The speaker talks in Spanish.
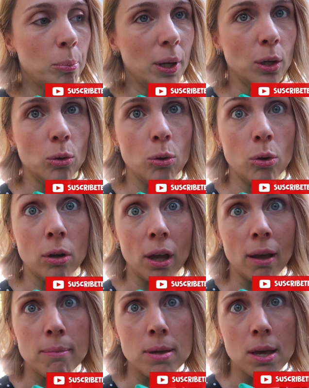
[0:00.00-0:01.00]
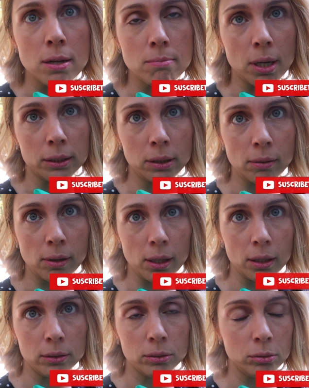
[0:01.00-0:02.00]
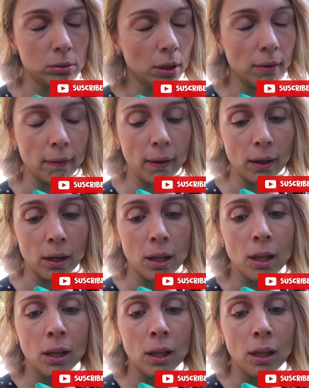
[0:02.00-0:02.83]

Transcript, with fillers: Pero qué bien va trabajando, qué bien